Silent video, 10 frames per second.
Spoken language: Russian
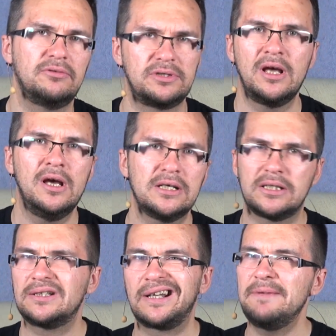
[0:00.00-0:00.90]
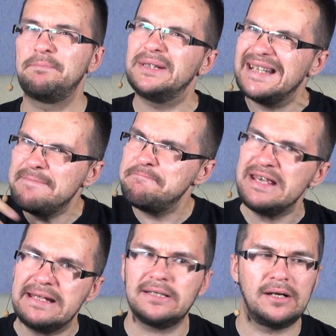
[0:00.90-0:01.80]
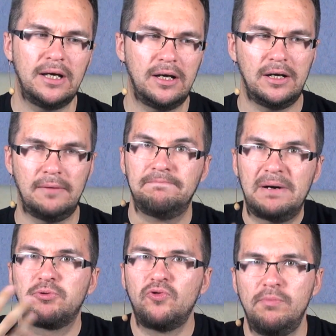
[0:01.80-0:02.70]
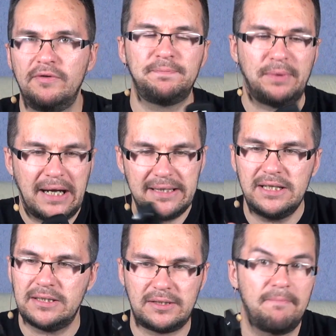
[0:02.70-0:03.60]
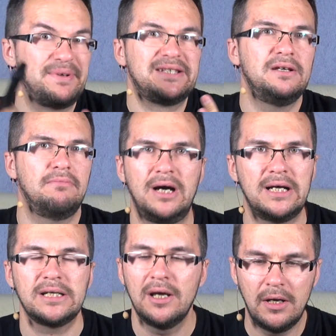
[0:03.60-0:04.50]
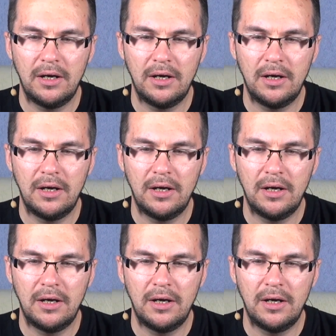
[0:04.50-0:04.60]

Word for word: то есть со стороны потребителя попробовать, походить с этим, поснимать,